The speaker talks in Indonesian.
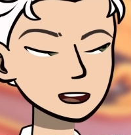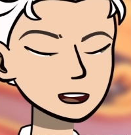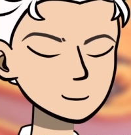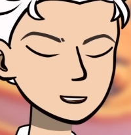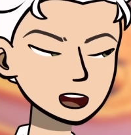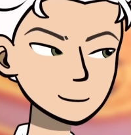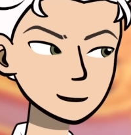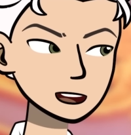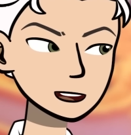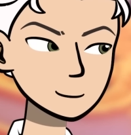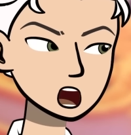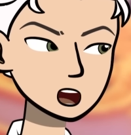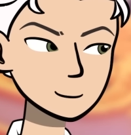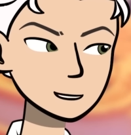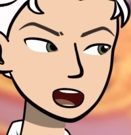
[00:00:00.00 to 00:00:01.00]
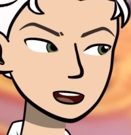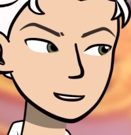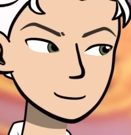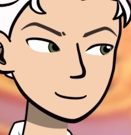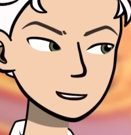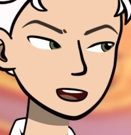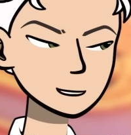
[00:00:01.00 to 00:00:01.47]
Tapi lima tahun
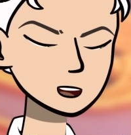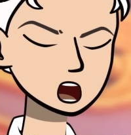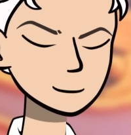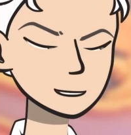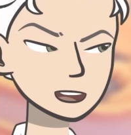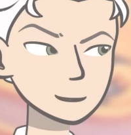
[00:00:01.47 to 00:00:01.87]
kemudian, lihat aku